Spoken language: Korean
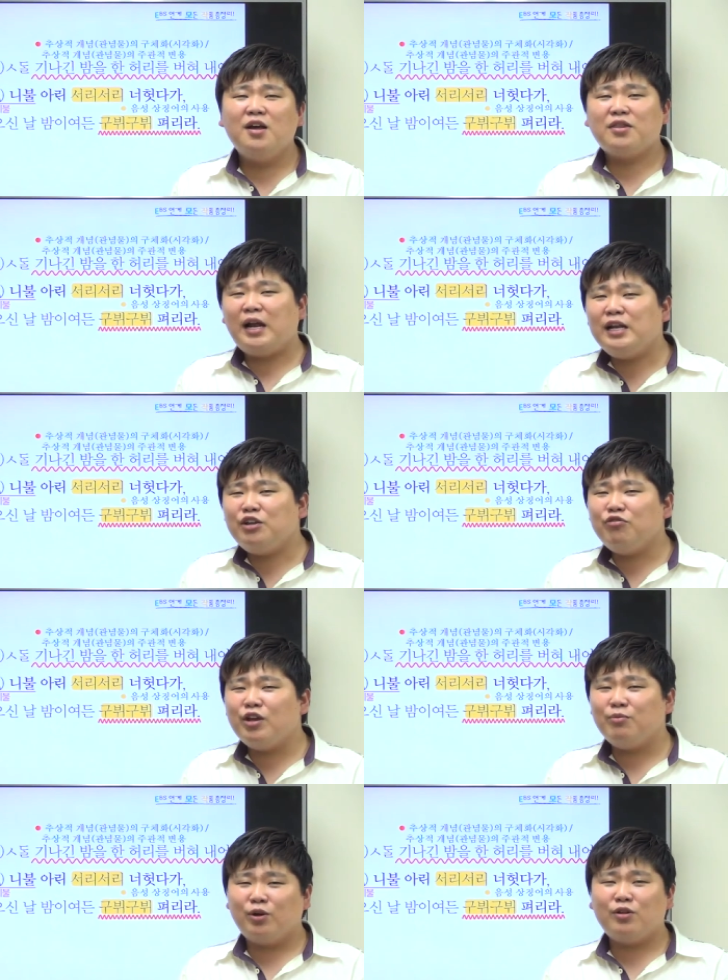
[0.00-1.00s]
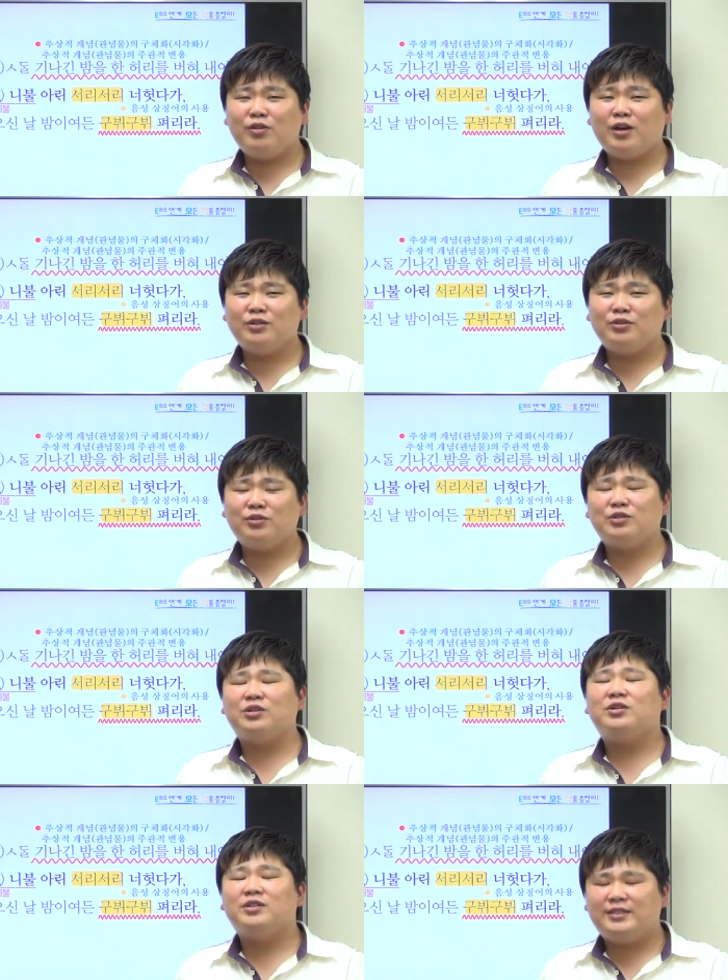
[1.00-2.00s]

살기 위해서 뭐를 선택하죠? 그렇죠.